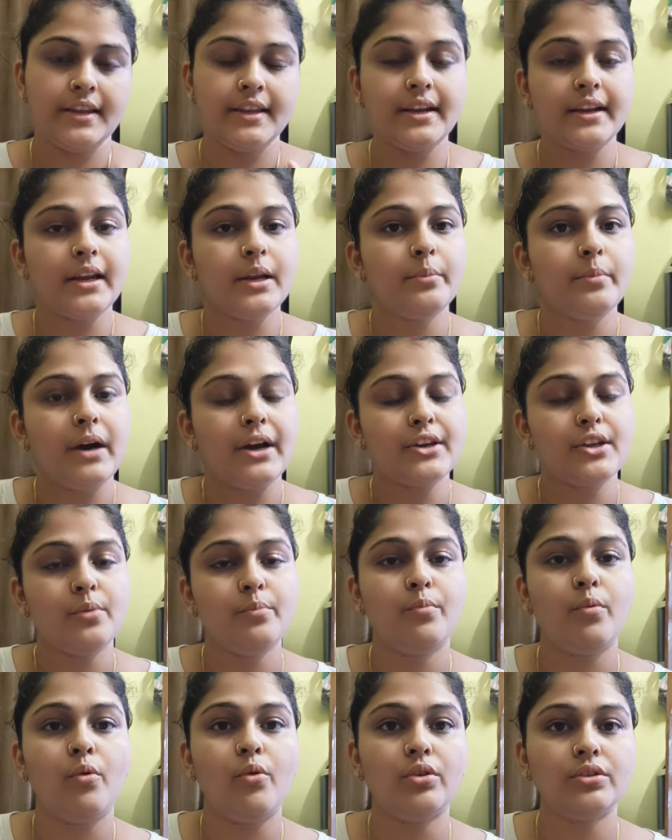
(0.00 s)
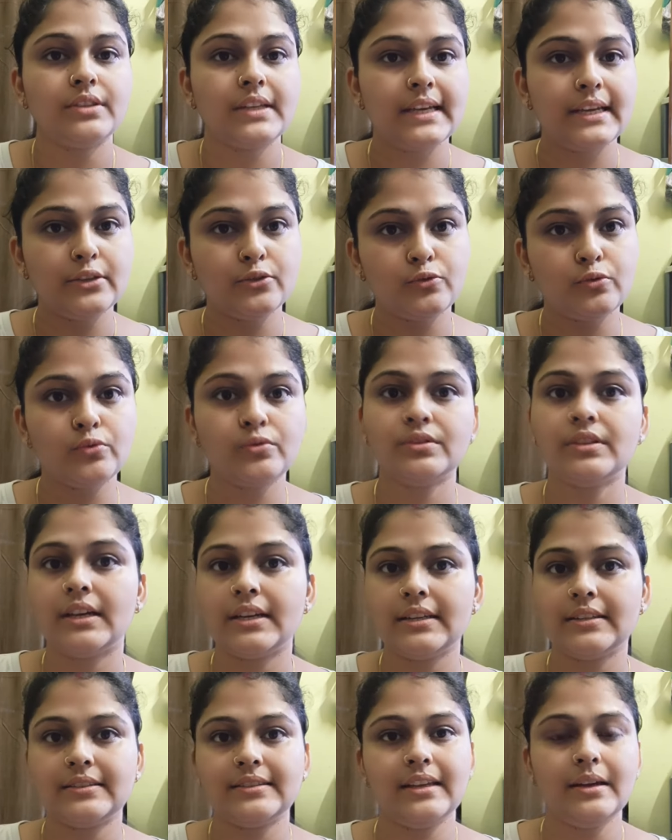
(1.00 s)
यकीन मानिए बहुत ही
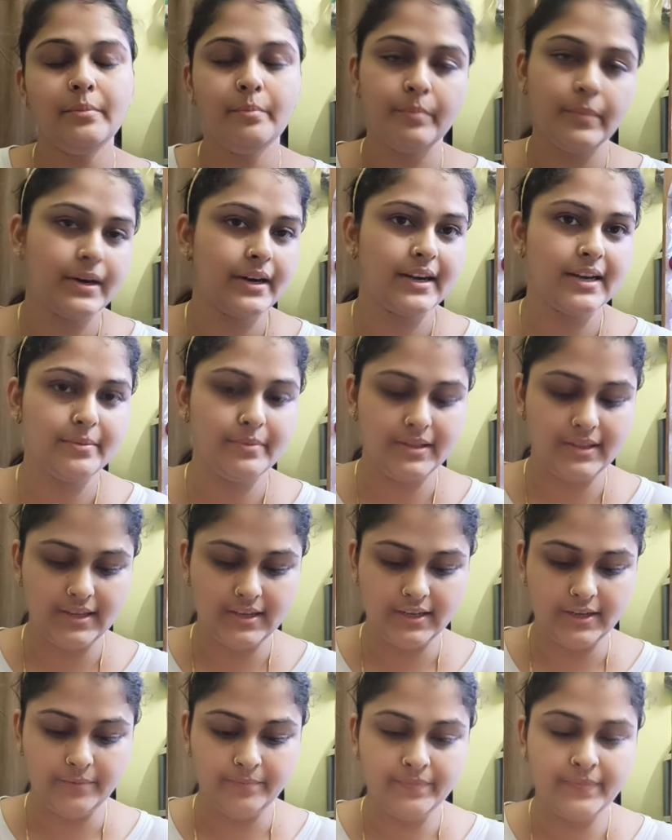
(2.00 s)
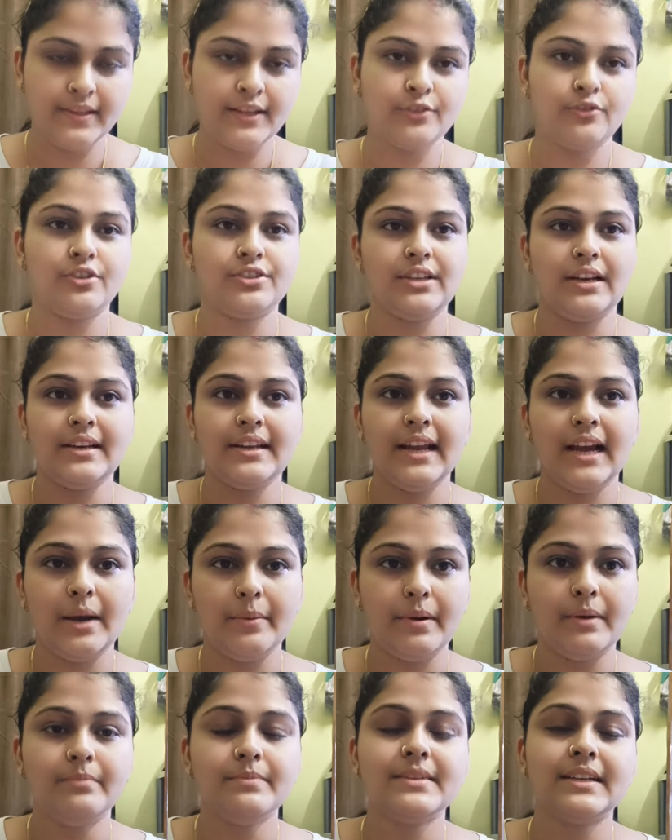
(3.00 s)
सुंदर इससे पगड़ी बंधेगी तो चलिए
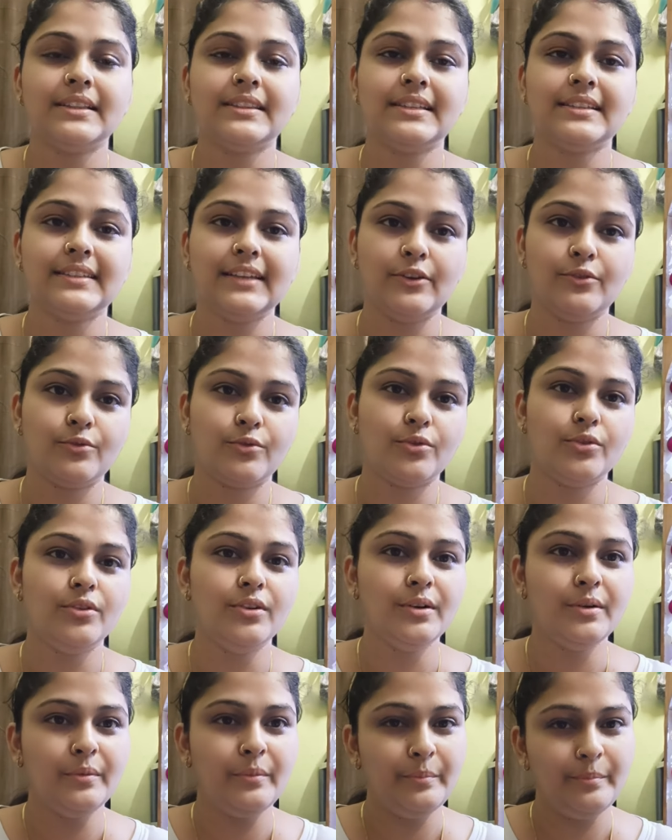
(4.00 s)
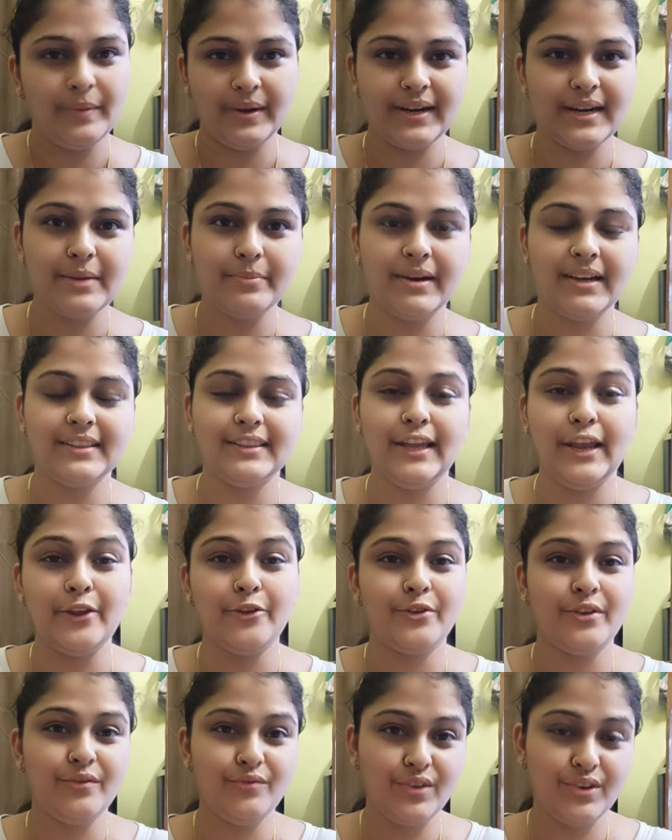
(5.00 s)
अब हम जल्दी से उनको पगड़ी बांधते हैं
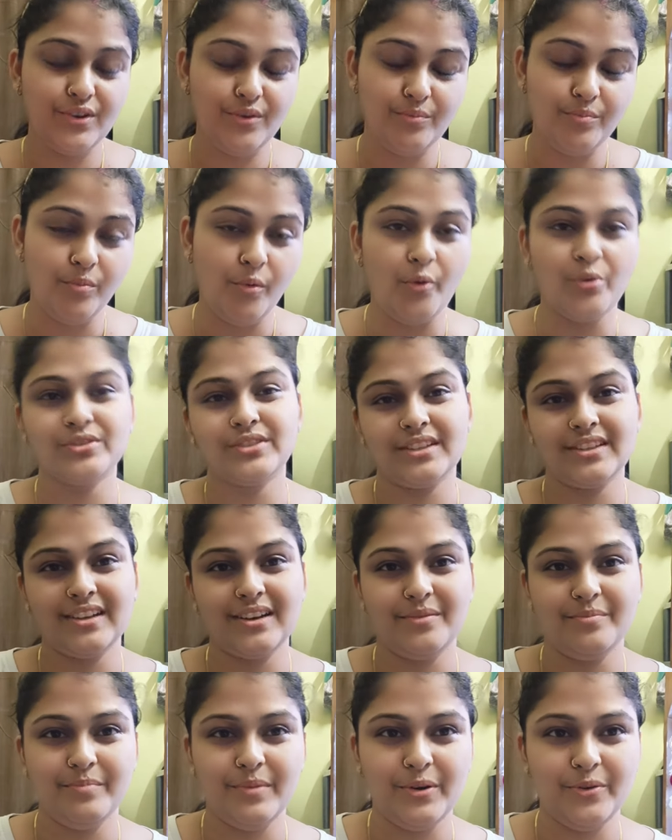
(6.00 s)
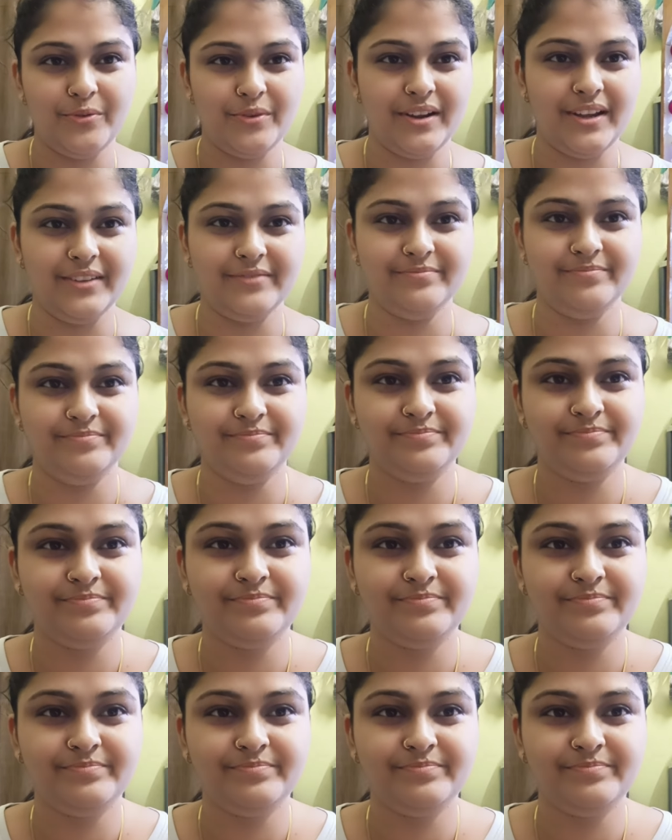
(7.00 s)
क्योंकि वीडियो बहुत ज़्यादा लंबा हो रहा है